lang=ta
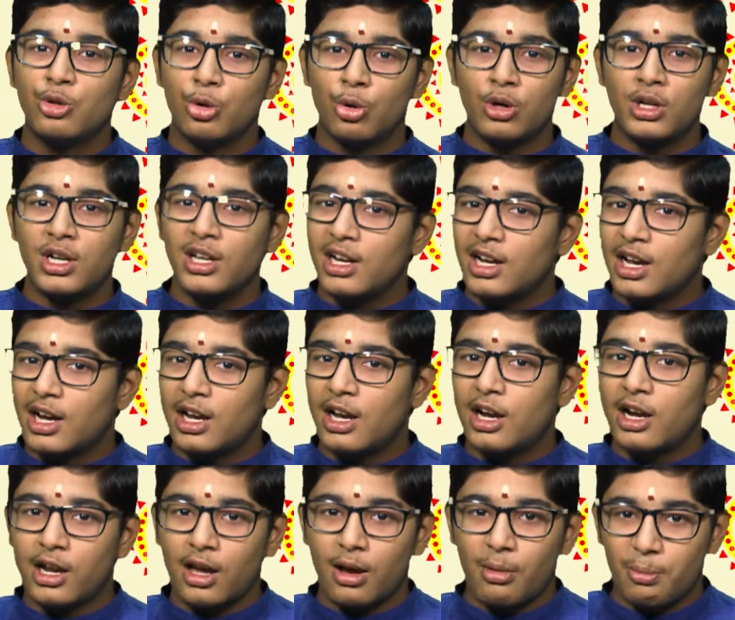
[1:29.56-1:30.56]
ஜோட்டிர்
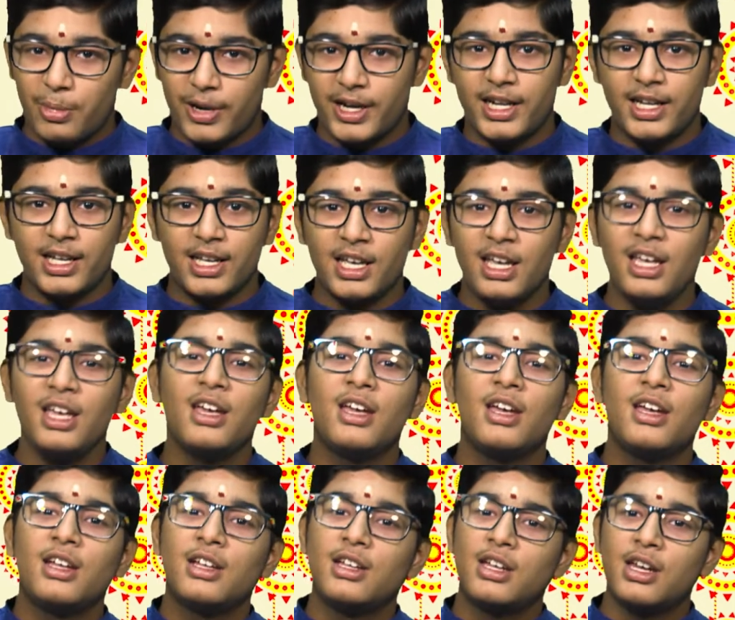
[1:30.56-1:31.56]
பட்டையே
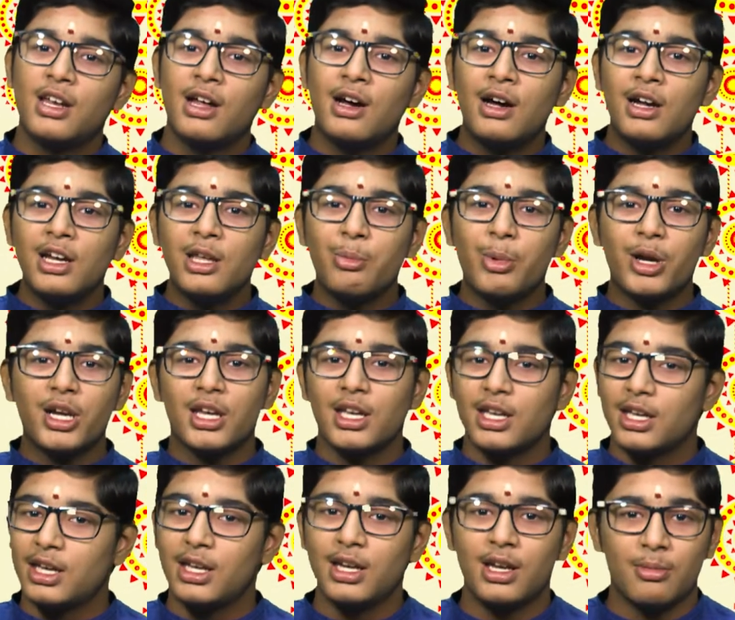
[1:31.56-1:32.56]
தினாடி
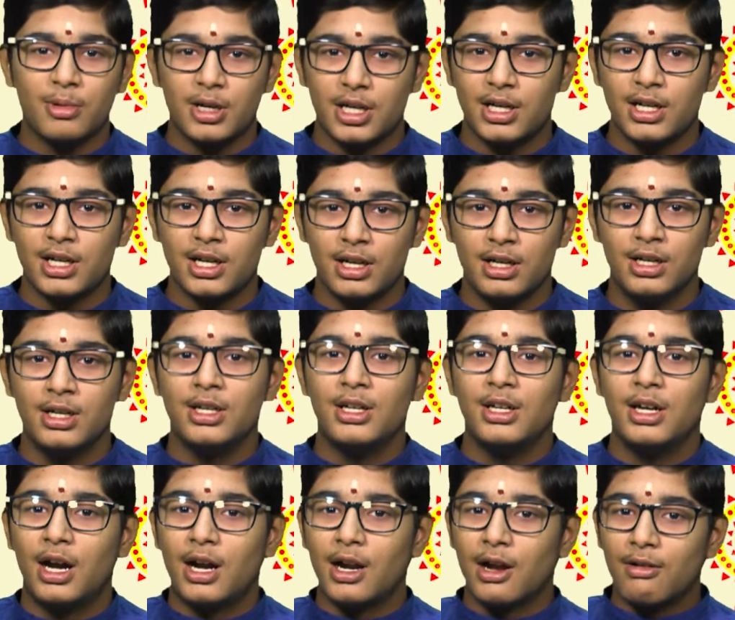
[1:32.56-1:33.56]
பட்டையே நமக
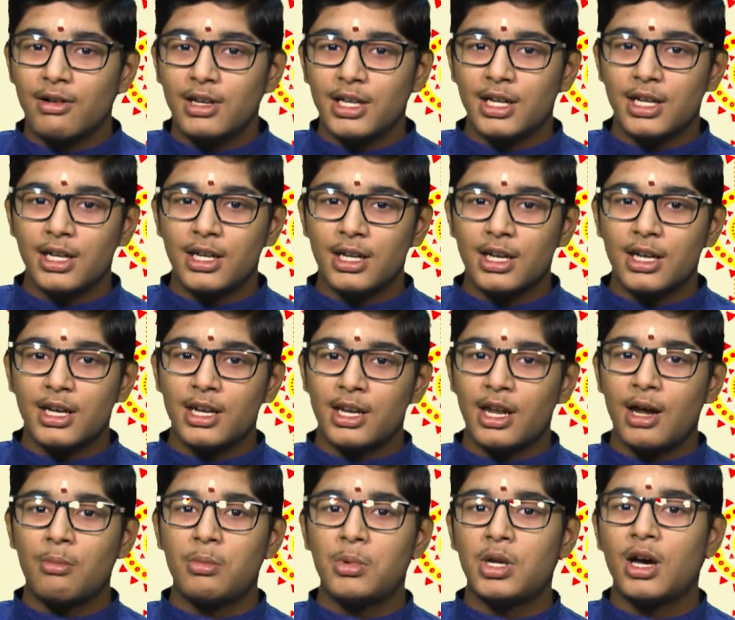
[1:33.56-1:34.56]
அதாவது
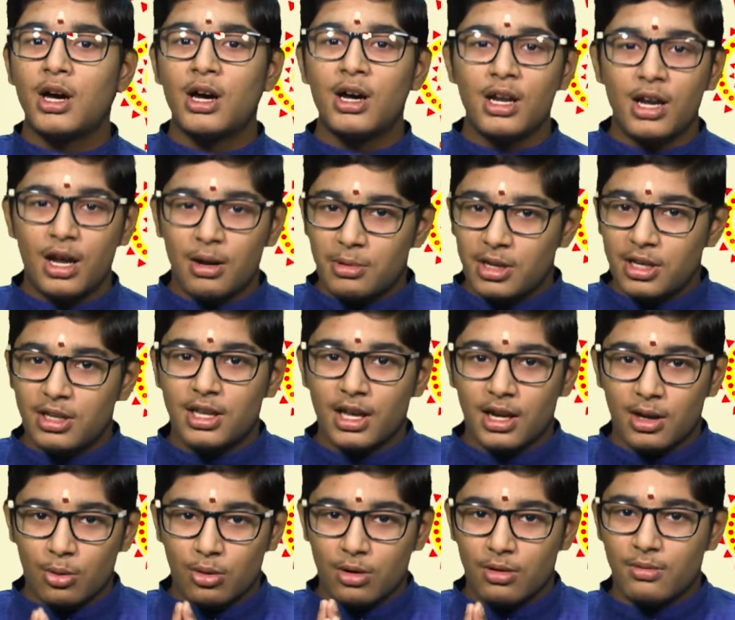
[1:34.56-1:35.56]
எங்களுக்கெல்லாம் நாள் அப்படின்னு
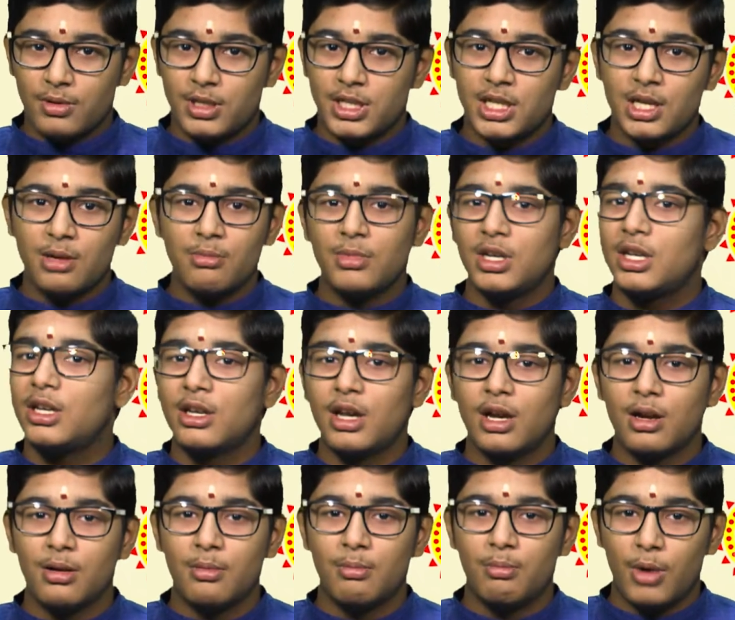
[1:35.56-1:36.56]
தர ஒரு விஷயம்
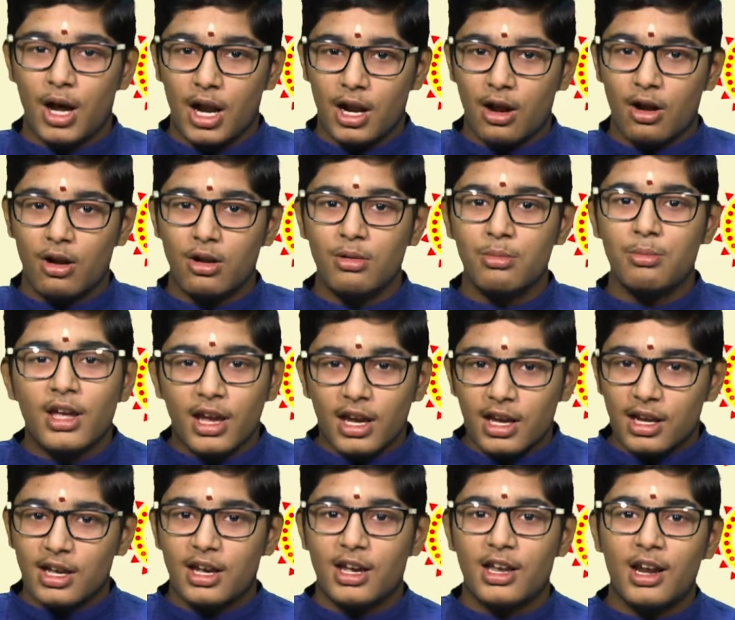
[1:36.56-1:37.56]
நீதான் அதாவது
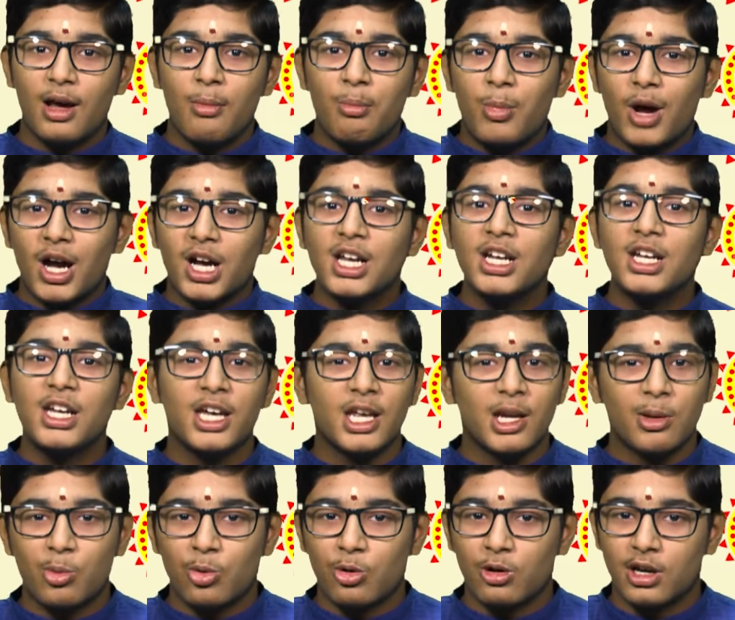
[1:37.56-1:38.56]
எங்களுக்கெல்லாம் பகல்
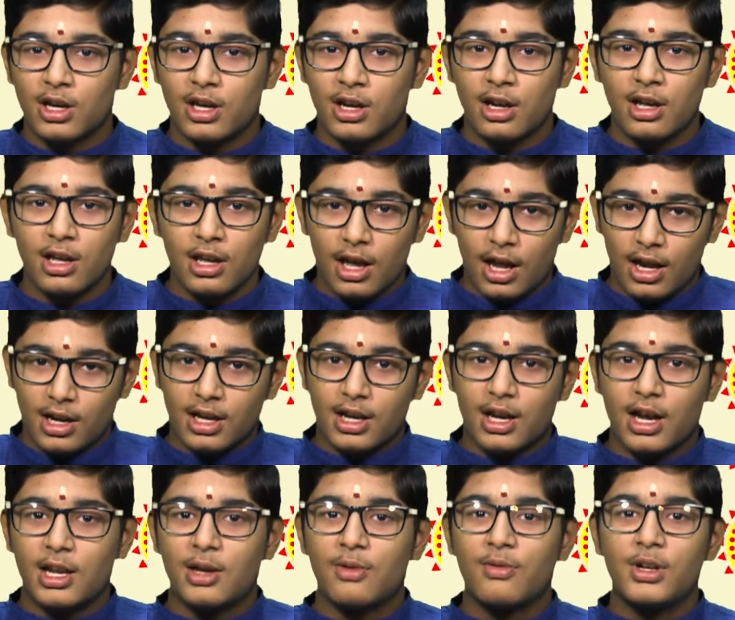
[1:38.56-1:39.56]
நேரம் கொடுக்குற அந்த
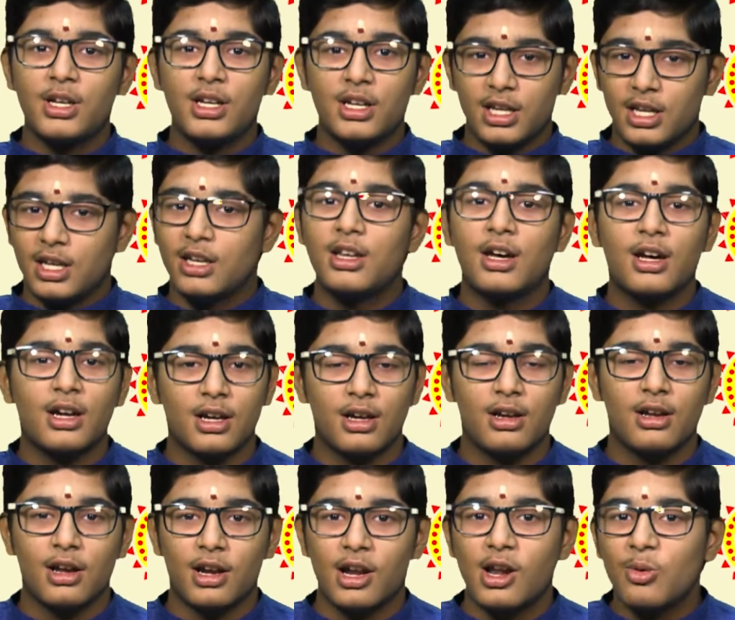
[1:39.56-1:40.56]
கடவுள் நீதான்
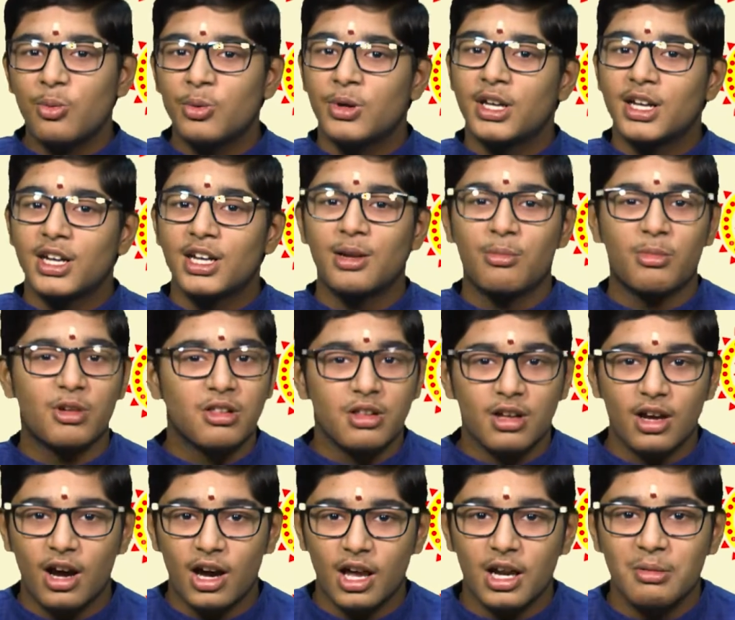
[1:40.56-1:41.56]
அதனால் உனக்கு
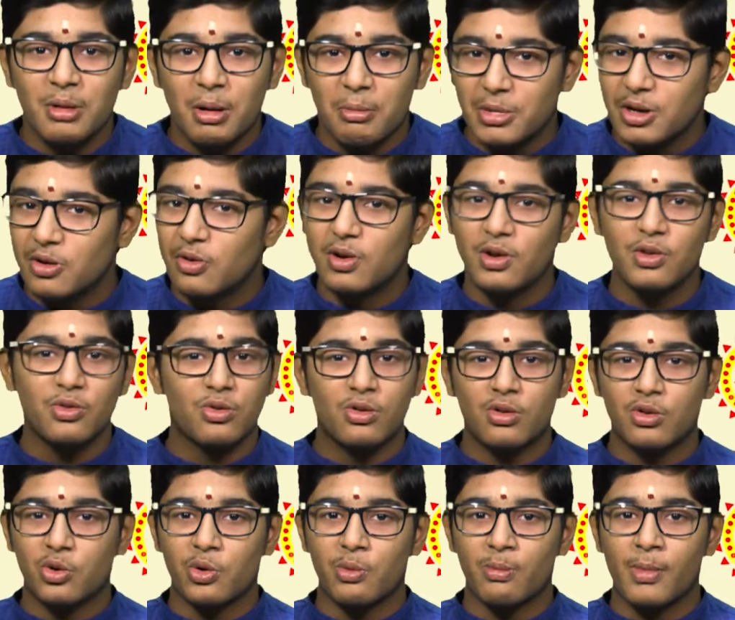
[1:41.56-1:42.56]
நமஸ்காரம் அப்படின்னு வந்துட்டு
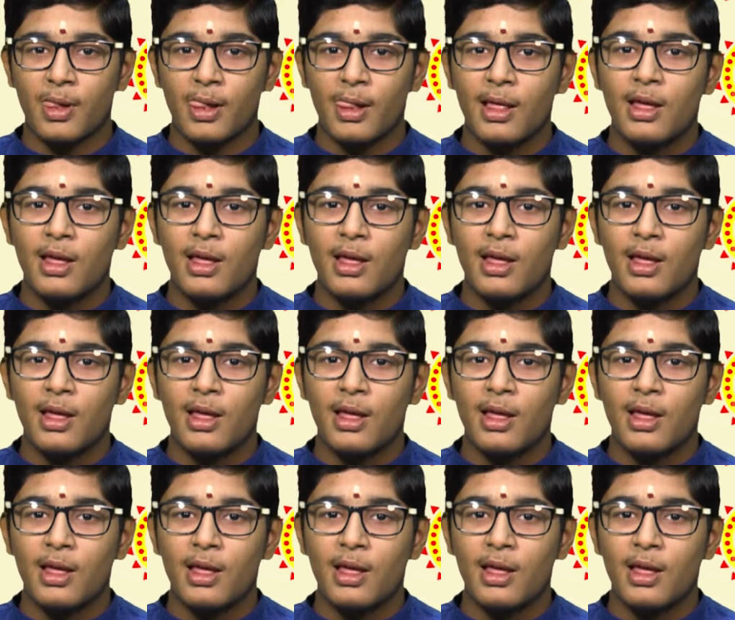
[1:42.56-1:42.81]
சொல்கிறோம்